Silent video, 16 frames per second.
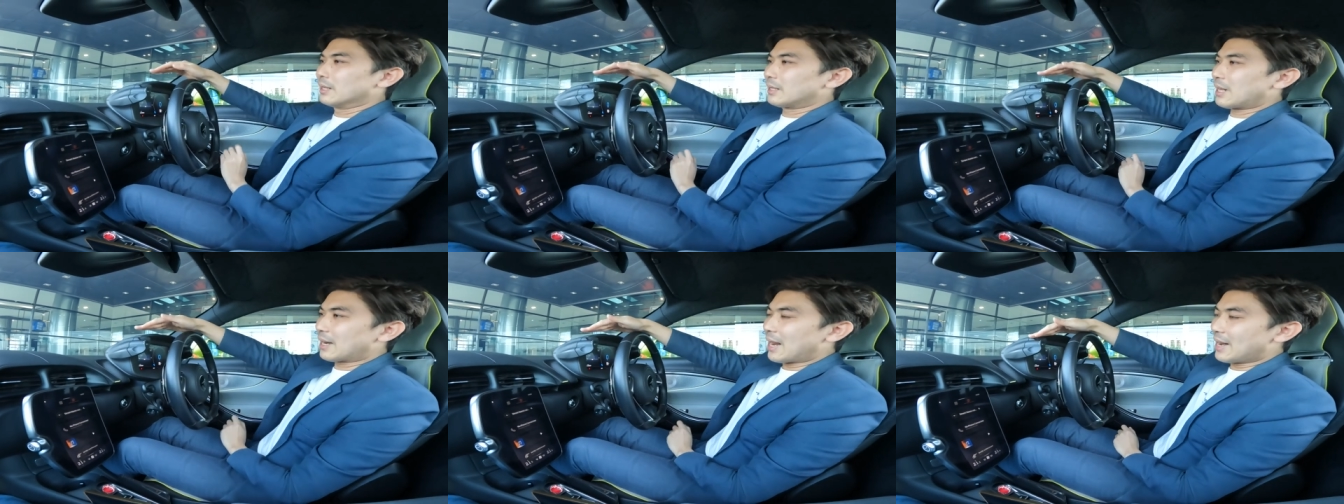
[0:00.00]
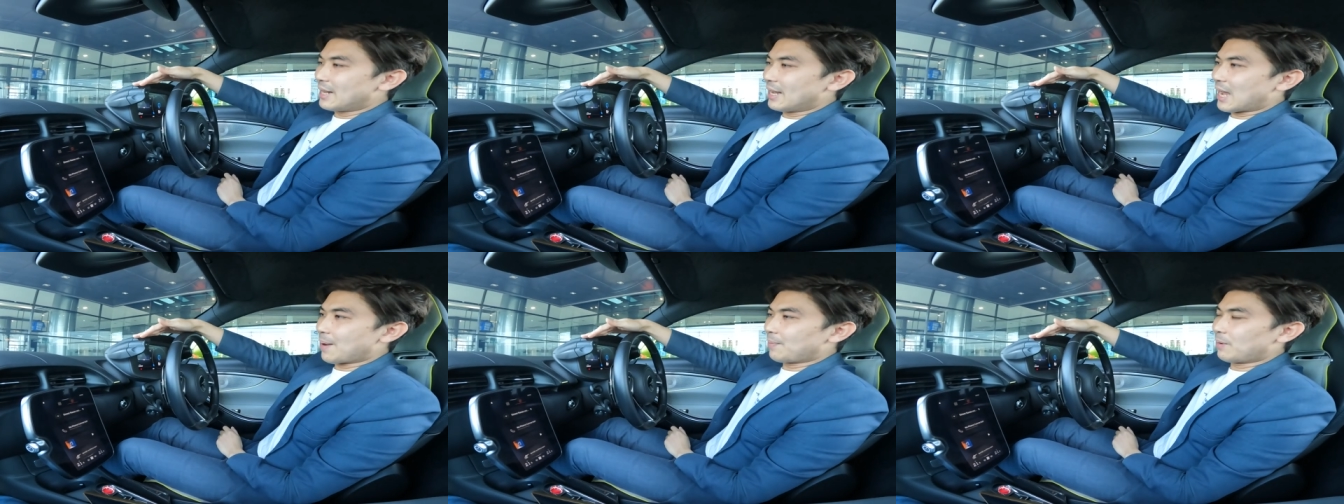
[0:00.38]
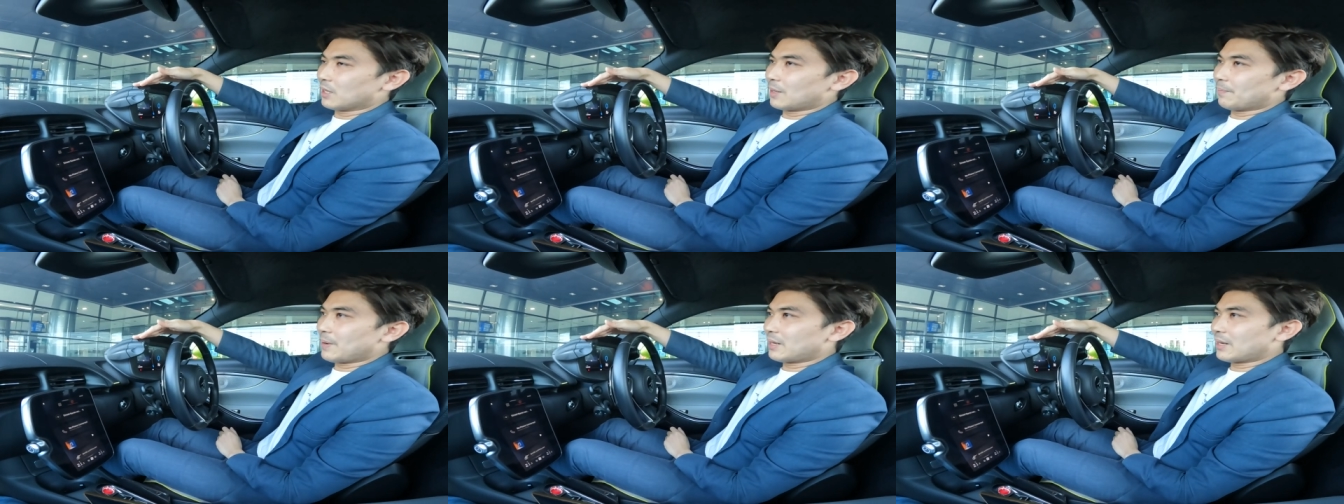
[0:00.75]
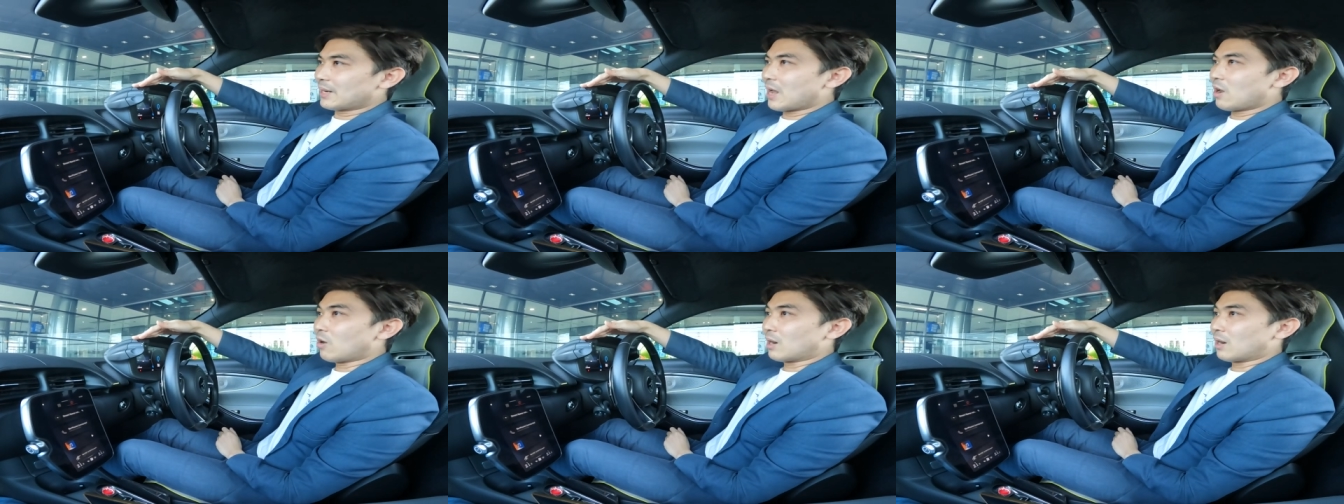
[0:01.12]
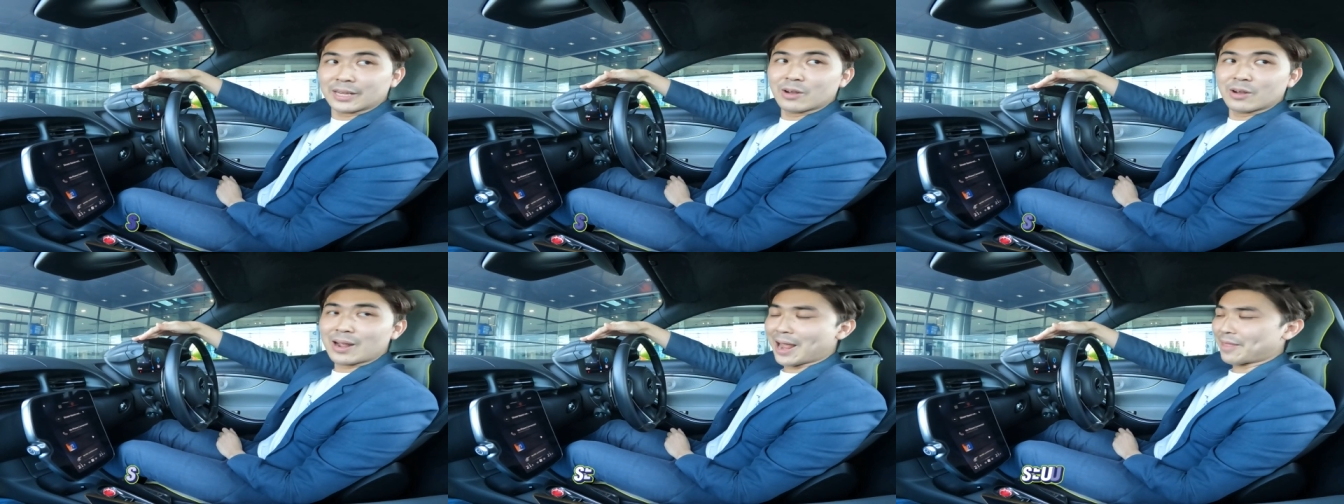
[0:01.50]
ทางด้านนี้ครับก็จะเป็นทางด้านของ
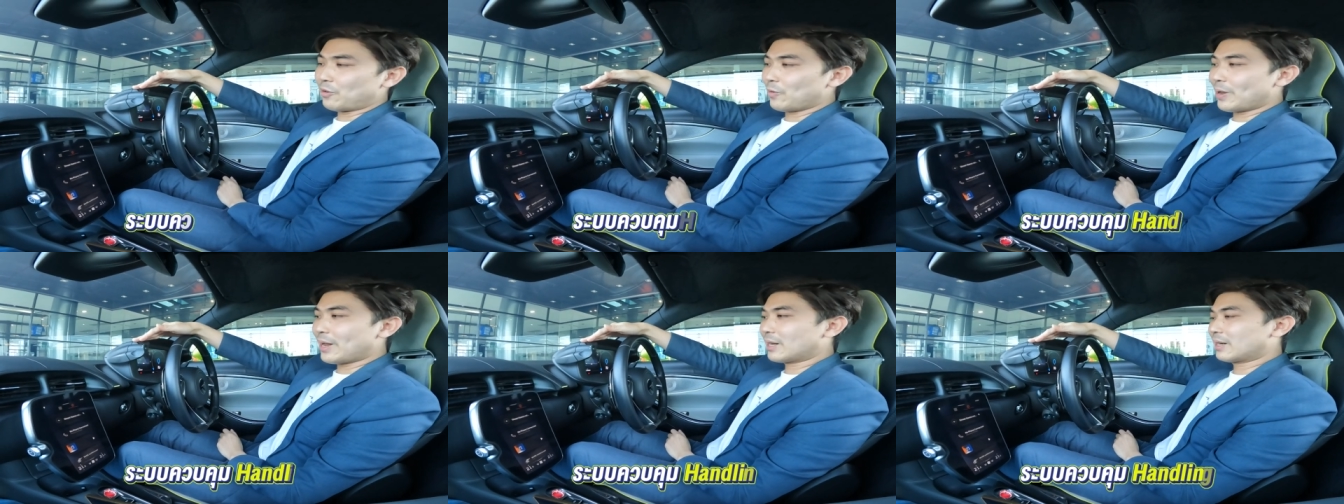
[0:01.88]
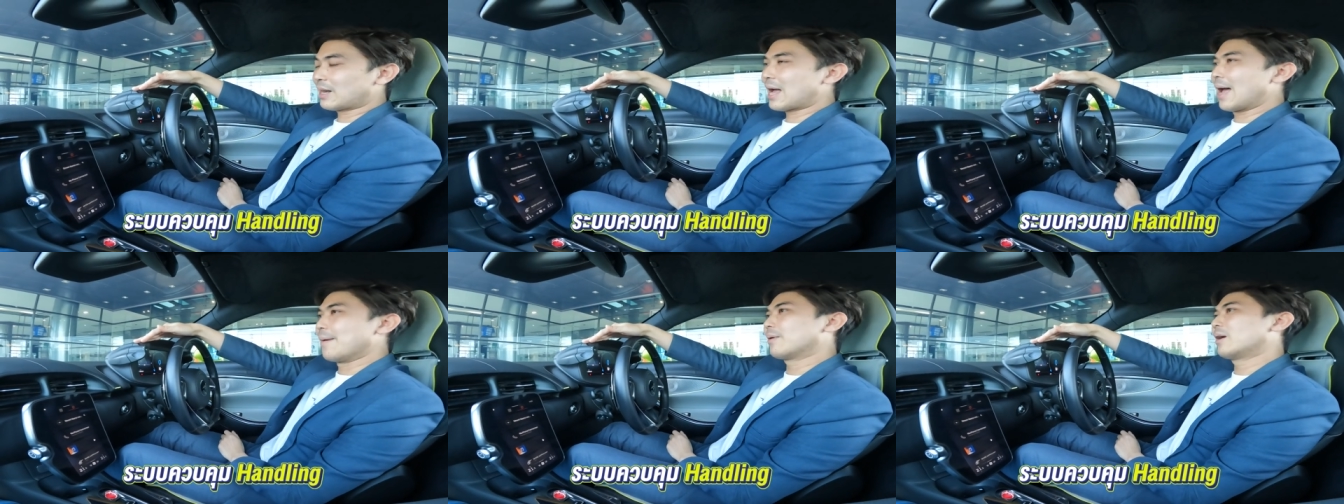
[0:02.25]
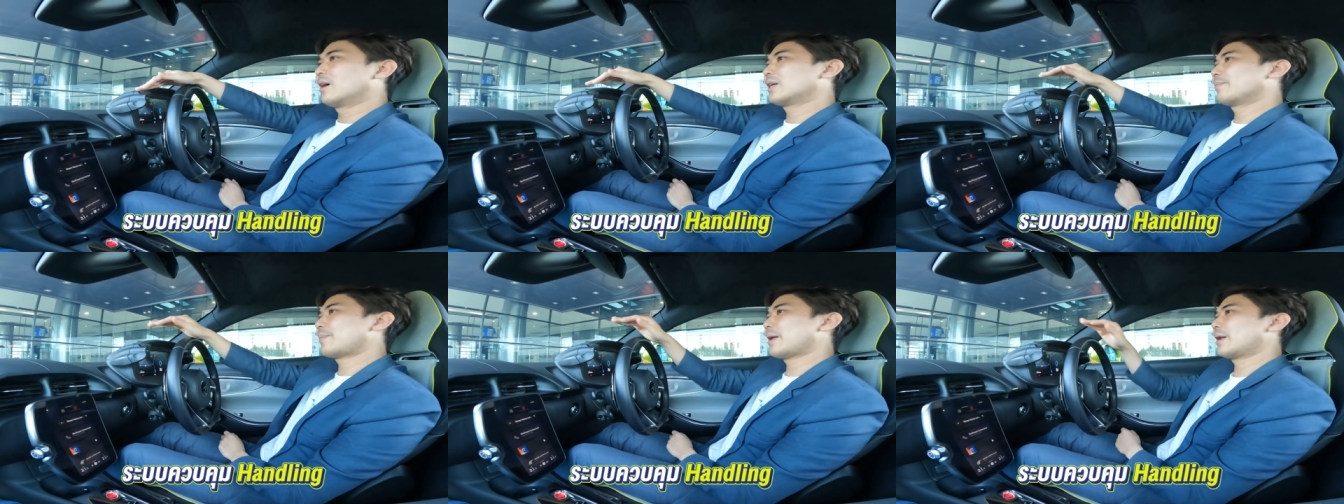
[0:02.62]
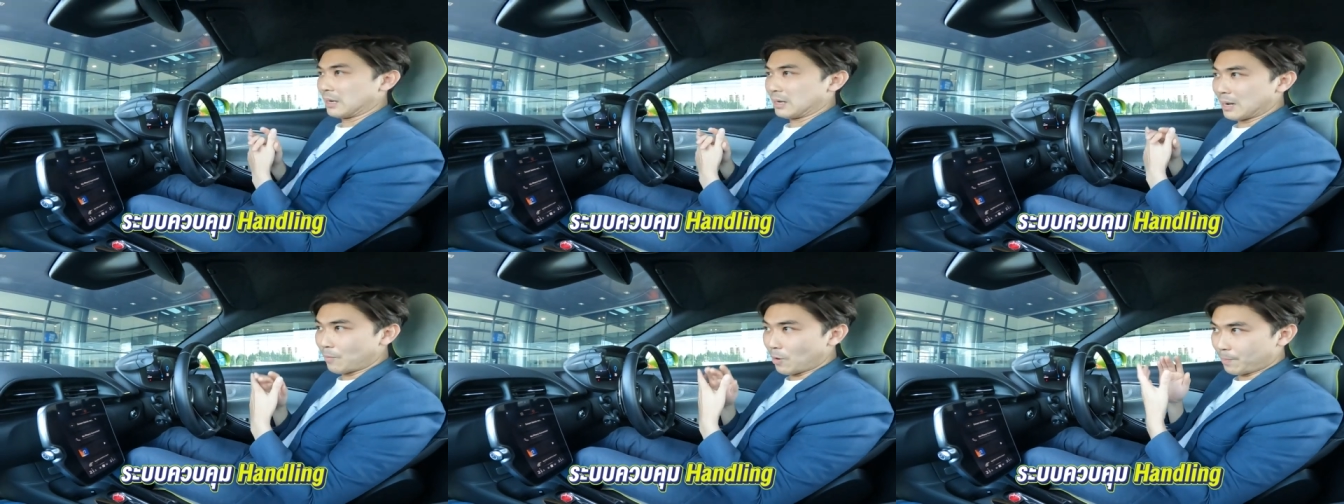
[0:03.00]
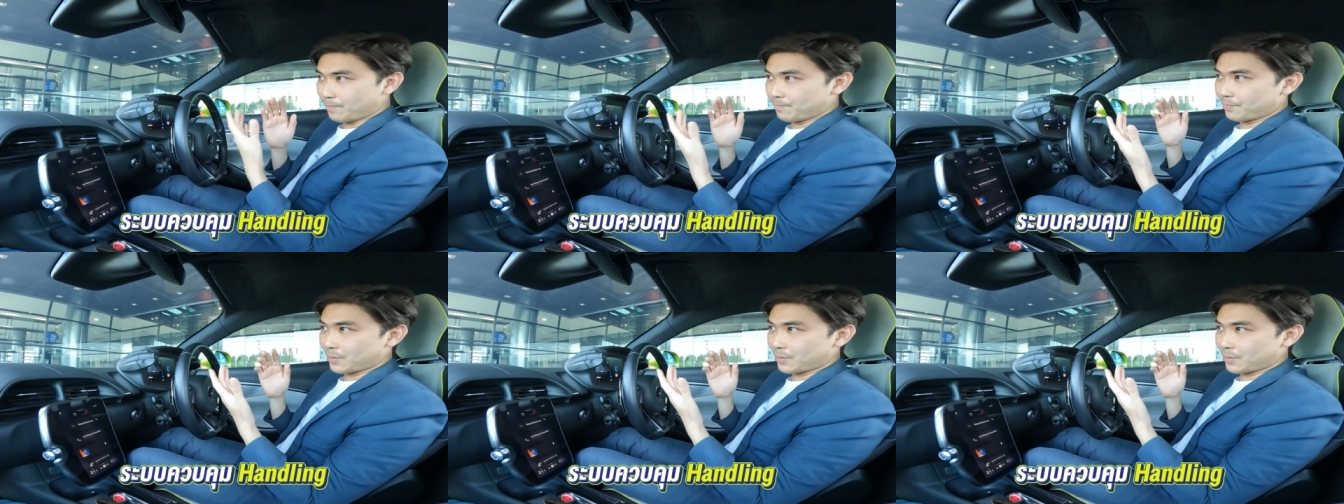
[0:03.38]
เกี่ยวกับ handling นะครับก็จะเป็นระบบ